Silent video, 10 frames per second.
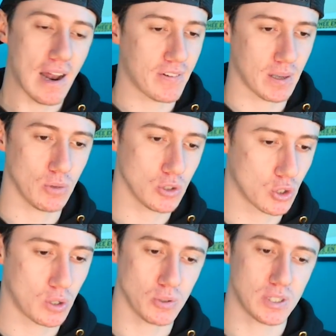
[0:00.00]
Là, vraiment, je
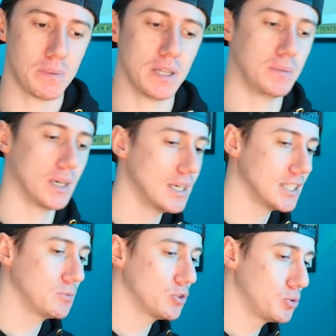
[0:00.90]
commence à pas être bien. Et
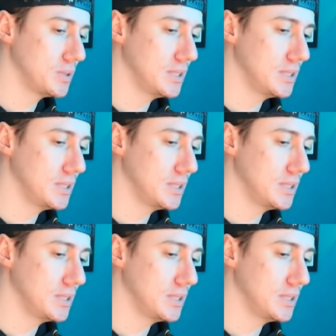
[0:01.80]
je me suis